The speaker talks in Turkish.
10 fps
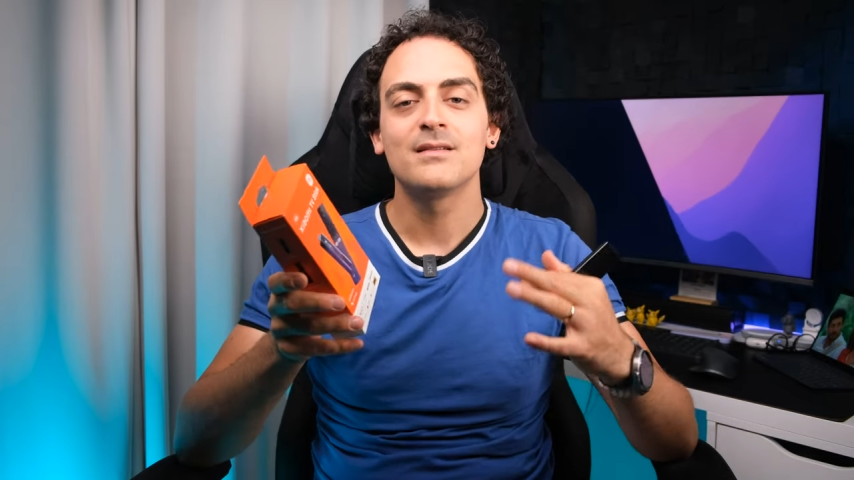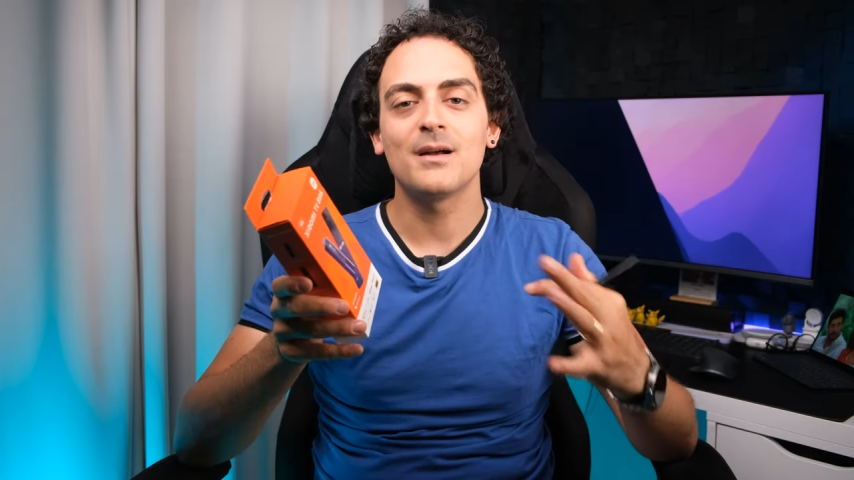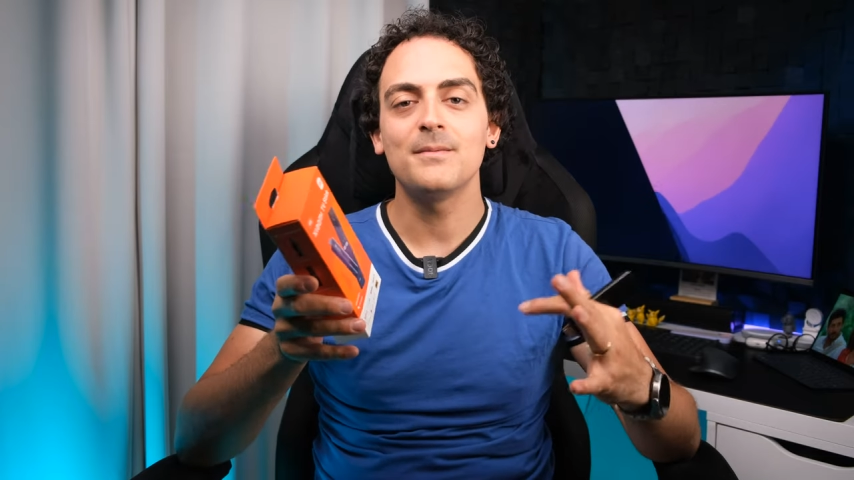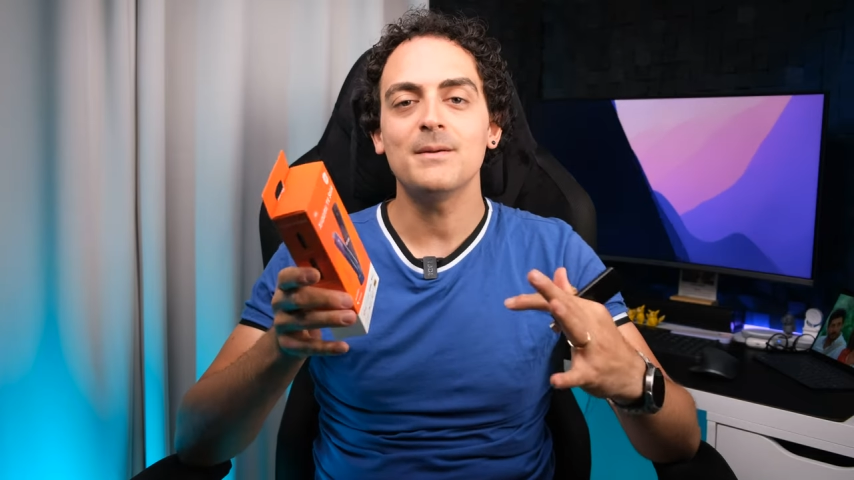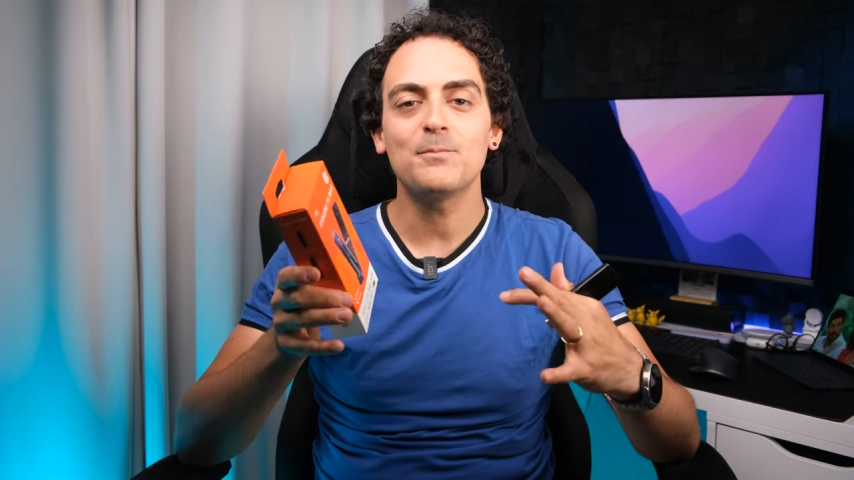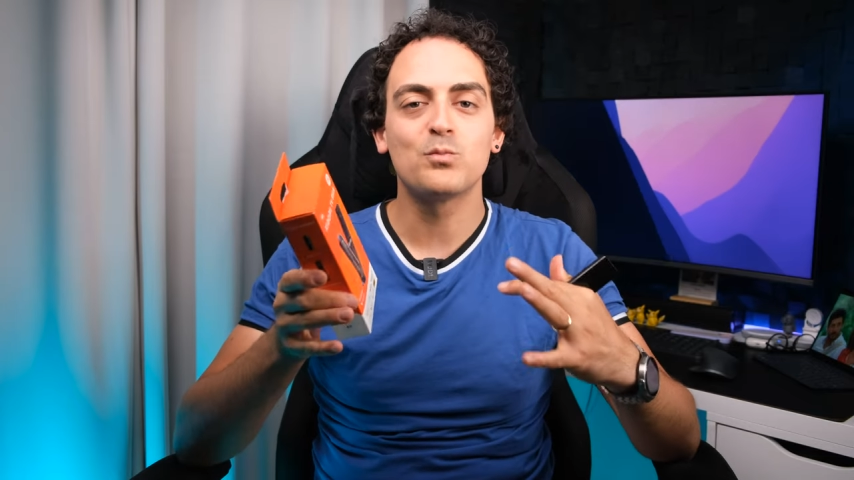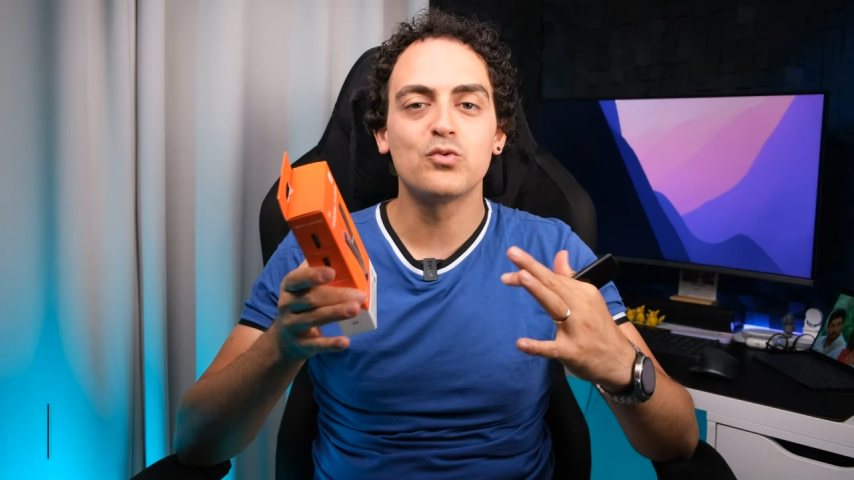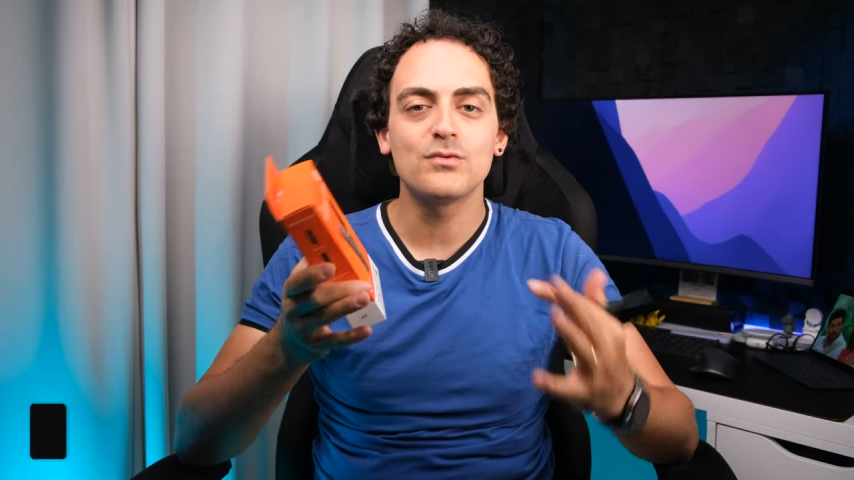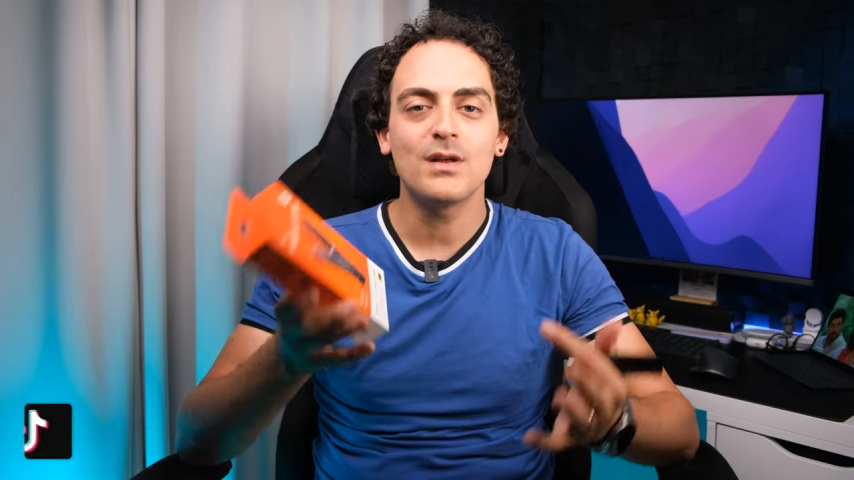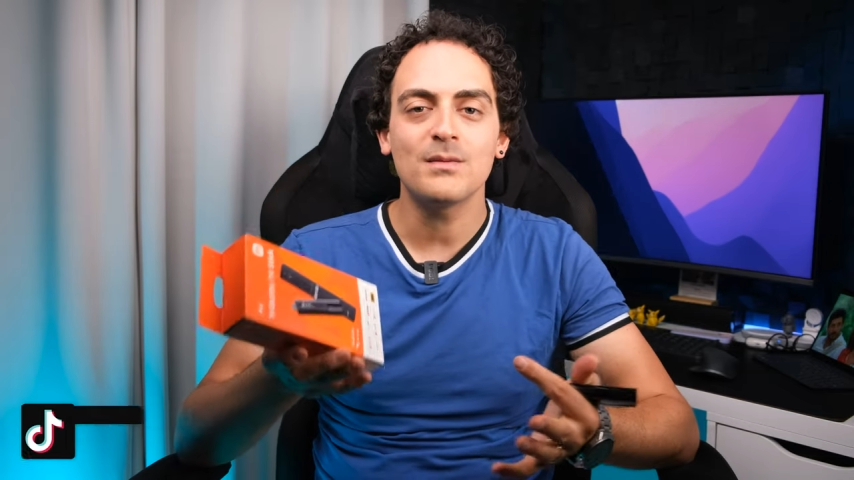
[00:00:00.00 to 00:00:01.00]
Tabi
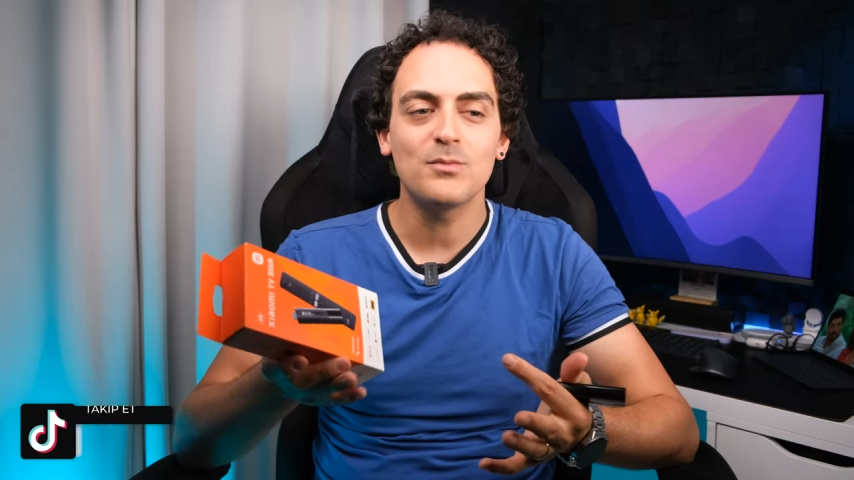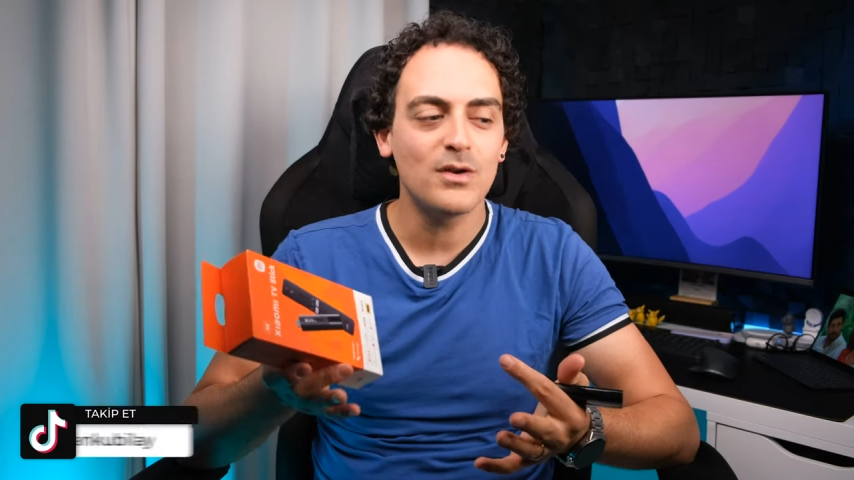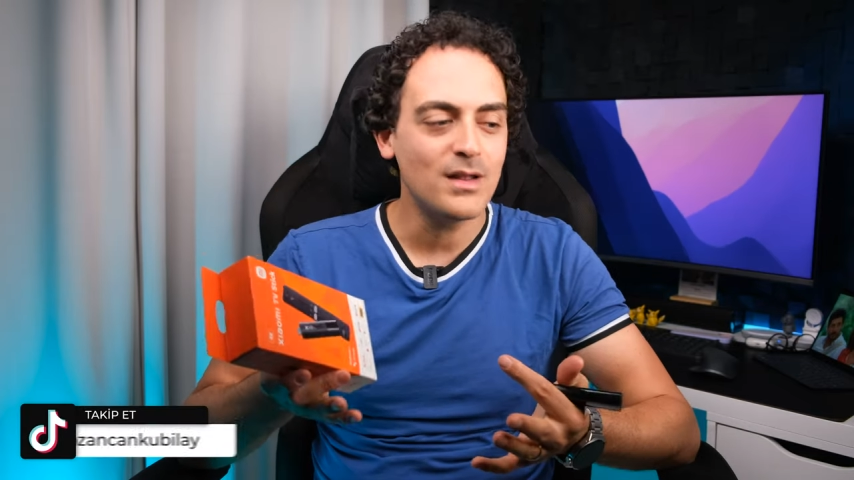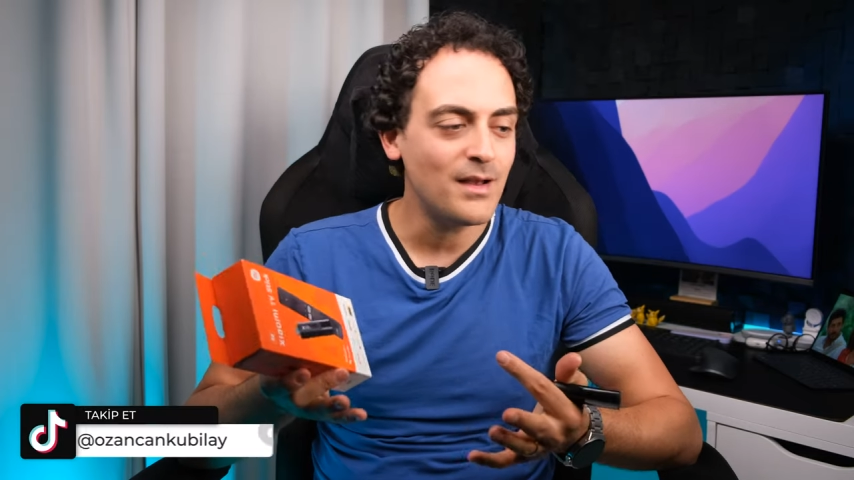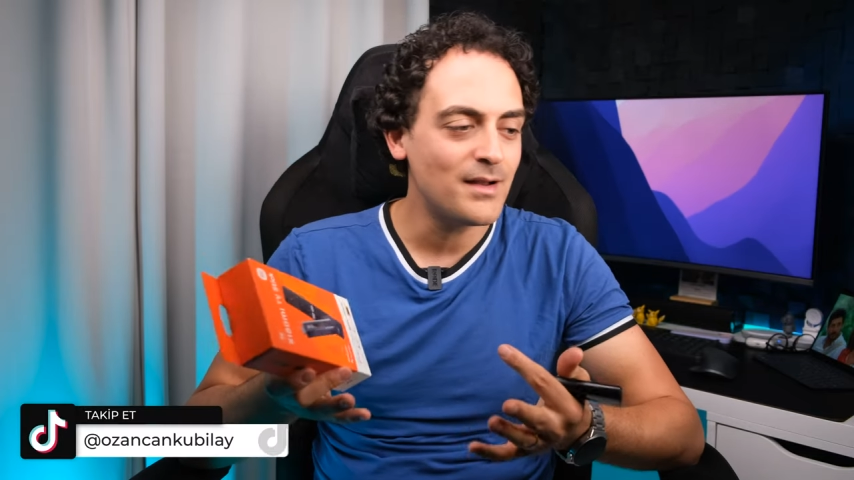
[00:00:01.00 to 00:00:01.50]
bunlar böyle